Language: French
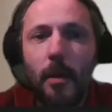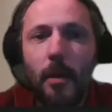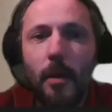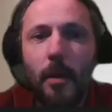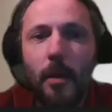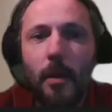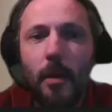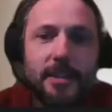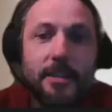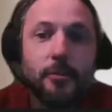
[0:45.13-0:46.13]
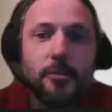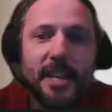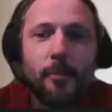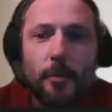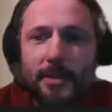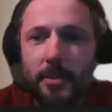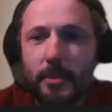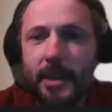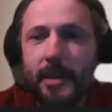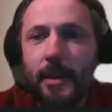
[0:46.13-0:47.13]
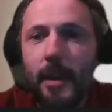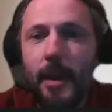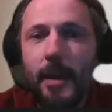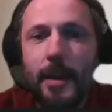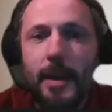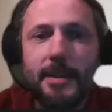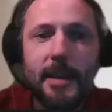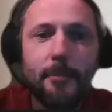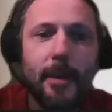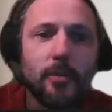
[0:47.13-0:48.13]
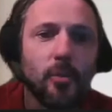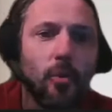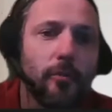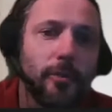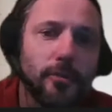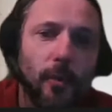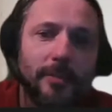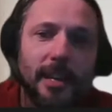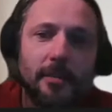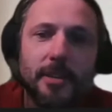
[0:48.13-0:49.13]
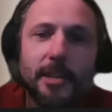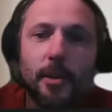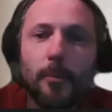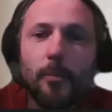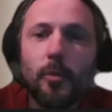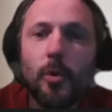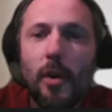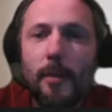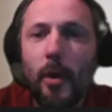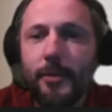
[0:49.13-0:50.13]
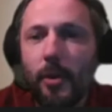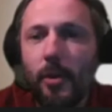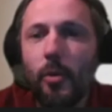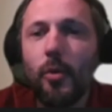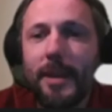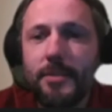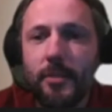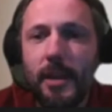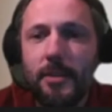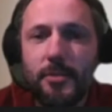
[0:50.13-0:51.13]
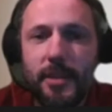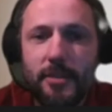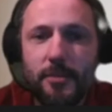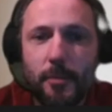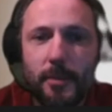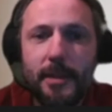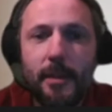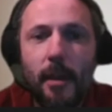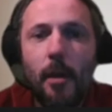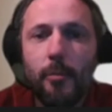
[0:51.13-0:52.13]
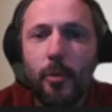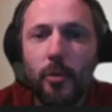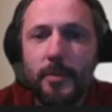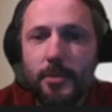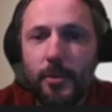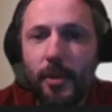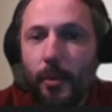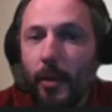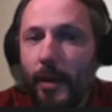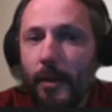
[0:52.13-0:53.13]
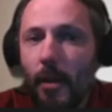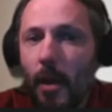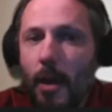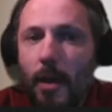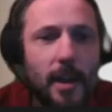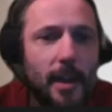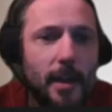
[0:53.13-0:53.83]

issu du milieu associatif ou simple particulier, est lié par une convention avec la ville comme collaborateur occasionnel du service public pour une mission temporaire,